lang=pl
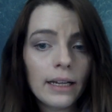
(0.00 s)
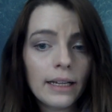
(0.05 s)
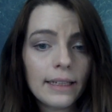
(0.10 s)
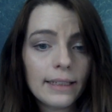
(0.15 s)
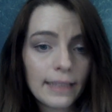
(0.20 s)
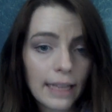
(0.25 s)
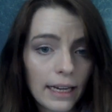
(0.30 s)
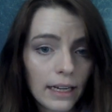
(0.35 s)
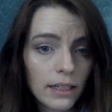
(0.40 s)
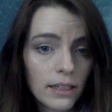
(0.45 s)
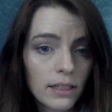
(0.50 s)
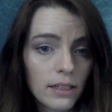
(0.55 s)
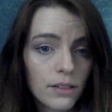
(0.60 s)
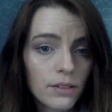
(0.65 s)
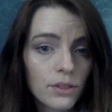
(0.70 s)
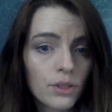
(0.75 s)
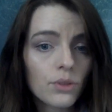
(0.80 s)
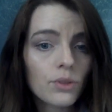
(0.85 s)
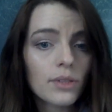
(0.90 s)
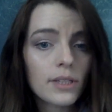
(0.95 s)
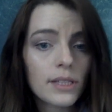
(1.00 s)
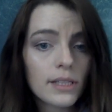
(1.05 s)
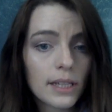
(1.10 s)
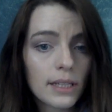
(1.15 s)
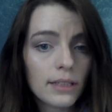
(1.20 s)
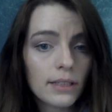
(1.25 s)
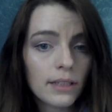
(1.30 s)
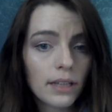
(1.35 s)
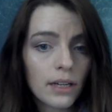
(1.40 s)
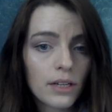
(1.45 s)
I tak, co do
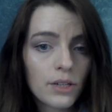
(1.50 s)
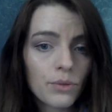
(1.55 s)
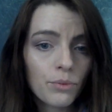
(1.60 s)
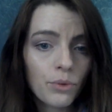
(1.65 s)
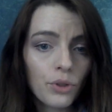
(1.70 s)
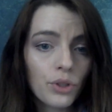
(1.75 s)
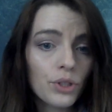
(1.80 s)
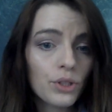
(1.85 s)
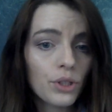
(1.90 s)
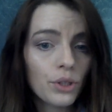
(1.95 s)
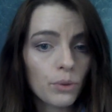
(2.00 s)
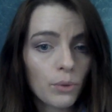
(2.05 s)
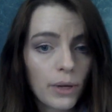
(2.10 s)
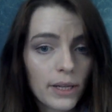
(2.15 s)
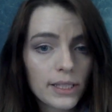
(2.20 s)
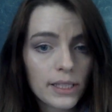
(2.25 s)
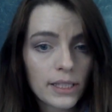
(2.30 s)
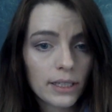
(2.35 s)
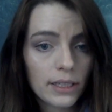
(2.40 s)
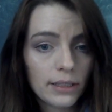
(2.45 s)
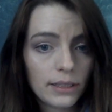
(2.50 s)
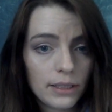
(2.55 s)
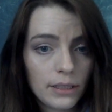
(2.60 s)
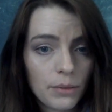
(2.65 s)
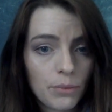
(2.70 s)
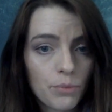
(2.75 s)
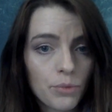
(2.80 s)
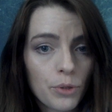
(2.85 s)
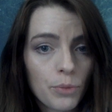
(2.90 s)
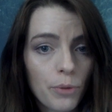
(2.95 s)
zasady należą do nich sytuacje, gdy
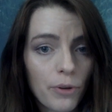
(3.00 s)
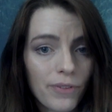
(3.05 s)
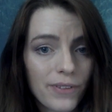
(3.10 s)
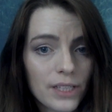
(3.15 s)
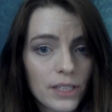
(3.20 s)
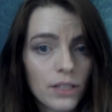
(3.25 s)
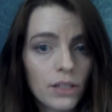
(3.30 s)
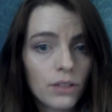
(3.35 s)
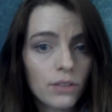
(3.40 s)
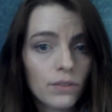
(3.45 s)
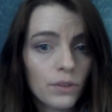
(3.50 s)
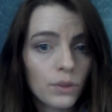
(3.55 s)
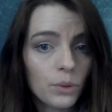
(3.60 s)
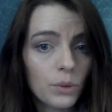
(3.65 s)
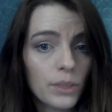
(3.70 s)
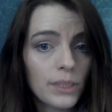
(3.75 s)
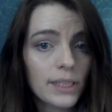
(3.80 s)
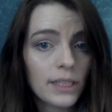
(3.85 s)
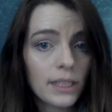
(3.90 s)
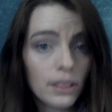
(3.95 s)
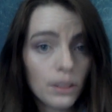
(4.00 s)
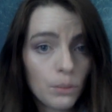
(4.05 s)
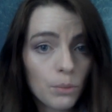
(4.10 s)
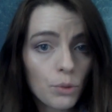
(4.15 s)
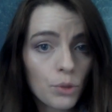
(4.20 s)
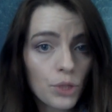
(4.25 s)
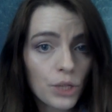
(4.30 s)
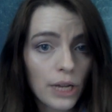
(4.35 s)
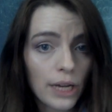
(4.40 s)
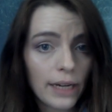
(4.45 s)
przeprowadzenie dowodu jest
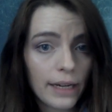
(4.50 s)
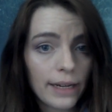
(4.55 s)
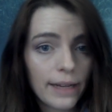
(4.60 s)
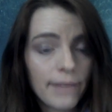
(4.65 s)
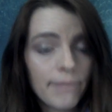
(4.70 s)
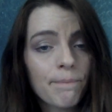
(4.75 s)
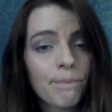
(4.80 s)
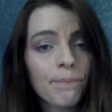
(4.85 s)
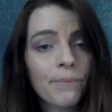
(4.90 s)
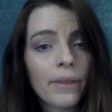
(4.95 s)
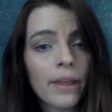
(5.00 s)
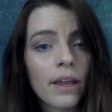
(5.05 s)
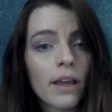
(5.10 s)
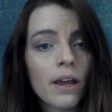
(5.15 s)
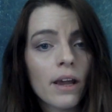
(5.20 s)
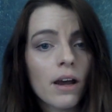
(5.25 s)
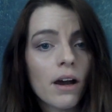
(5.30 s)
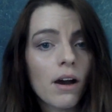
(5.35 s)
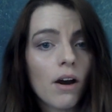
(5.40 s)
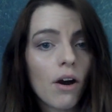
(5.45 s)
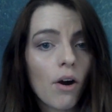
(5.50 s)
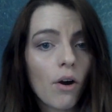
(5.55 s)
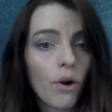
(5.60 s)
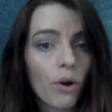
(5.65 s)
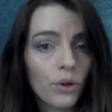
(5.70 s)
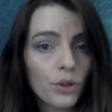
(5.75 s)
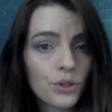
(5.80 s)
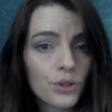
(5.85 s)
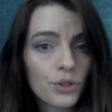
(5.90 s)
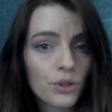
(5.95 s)
niedopuszczalne,
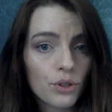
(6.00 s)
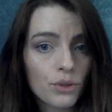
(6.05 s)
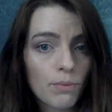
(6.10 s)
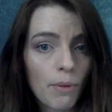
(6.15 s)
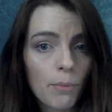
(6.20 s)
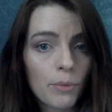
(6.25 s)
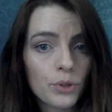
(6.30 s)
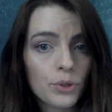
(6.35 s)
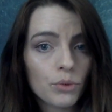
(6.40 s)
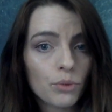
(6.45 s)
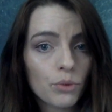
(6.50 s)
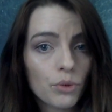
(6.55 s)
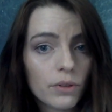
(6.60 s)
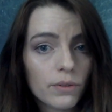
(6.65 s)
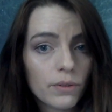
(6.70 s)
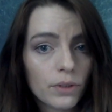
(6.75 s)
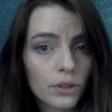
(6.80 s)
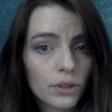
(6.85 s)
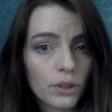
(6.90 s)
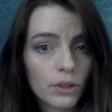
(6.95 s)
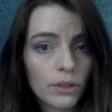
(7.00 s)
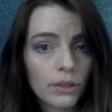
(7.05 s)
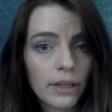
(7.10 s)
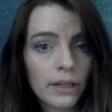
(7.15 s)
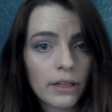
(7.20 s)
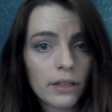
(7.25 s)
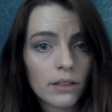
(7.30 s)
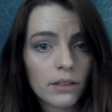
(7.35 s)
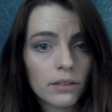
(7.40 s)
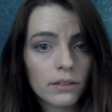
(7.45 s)
okoliczność ma być
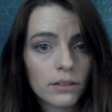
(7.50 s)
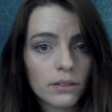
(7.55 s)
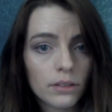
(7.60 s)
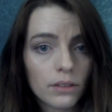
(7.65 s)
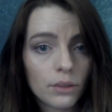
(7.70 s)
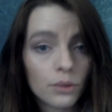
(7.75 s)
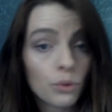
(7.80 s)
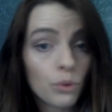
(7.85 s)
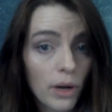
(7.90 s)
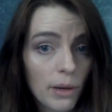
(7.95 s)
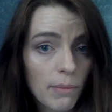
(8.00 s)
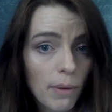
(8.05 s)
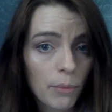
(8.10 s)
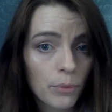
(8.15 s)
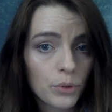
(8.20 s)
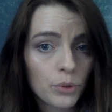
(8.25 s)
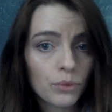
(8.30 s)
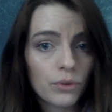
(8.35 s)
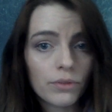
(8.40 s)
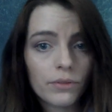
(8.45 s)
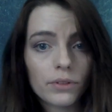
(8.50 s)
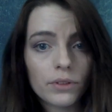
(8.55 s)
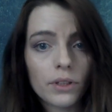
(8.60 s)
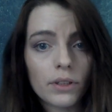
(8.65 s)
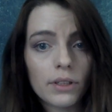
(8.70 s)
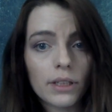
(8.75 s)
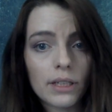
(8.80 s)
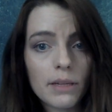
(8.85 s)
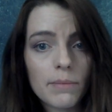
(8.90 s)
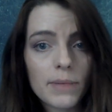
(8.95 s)
udowodniona, y, która ma być
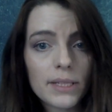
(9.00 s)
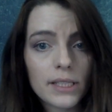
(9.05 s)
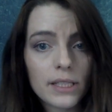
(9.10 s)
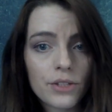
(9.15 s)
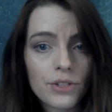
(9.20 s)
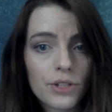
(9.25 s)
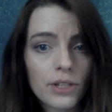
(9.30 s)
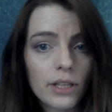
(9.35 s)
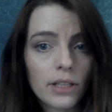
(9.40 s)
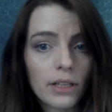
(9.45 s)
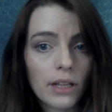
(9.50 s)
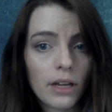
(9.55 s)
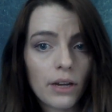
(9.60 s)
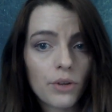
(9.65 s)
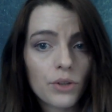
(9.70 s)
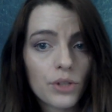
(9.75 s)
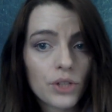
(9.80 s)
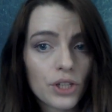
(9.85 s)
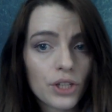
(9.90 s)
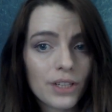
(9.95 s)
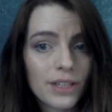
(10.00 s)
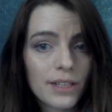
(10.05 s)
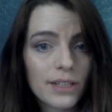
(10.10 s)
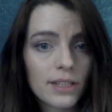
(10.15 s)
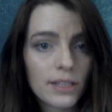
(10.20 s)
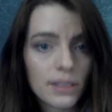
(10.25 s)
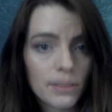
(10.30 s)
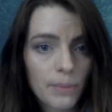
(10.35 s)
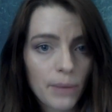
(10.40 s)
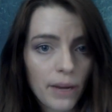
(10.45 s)
udowodniona, nie ma znaczenia dla
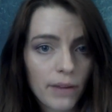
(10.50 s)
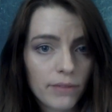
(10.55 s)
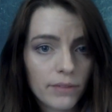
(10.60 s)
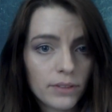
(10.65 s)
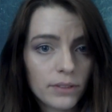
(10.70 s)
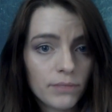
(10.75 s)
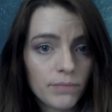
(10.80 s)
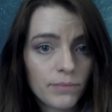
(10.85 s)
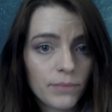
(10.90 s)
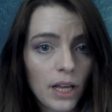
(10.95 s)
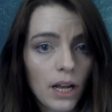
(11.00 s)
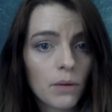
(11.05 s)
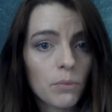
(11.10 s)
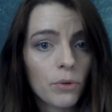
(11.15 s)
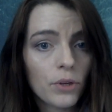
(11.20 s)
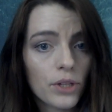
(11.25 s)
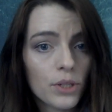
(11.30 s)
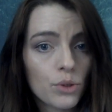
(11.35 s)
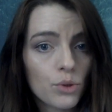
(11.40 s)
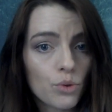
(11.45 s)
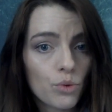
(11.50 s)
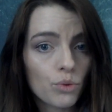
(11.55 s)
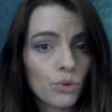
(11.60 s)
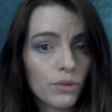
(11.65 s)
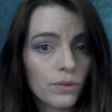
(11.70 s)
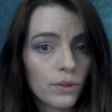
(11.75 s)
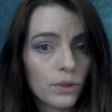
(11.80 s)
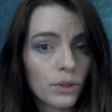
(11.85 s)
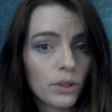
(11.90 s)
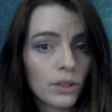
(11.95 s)
rozstrzygnięcia sprawy, albo jest już
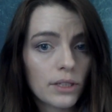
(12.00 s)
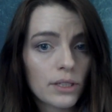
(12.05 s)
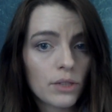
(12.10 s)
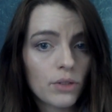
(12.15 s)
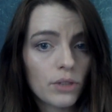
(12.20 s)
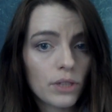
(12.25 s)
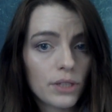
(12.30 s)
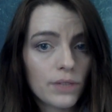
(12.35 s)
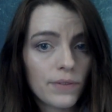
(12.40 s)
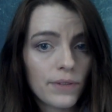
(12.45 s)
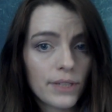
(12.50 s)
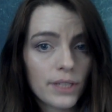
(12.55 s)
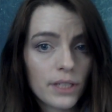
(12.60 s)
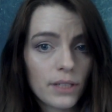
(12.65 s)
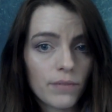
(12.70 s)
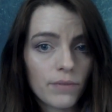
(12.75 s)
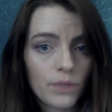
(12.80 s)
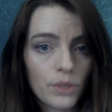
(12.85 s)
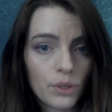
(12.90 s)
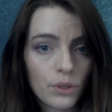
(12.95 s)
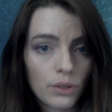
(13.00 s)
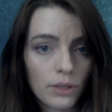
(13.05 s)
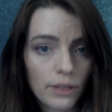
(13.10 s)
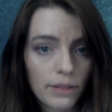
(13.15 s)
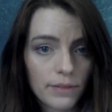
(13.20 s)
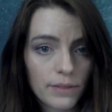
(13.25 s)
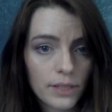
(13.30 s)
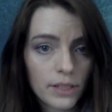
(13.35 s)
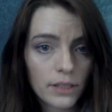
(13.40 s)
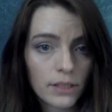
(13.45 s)
udowodniona zgodnie z twierdzeniem
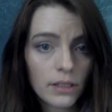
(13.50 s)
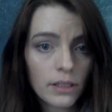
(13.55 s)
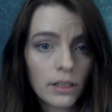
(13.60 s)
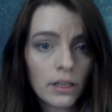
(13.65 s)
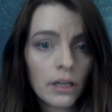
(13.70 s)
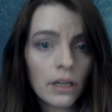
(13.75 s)
wnioskodawcy,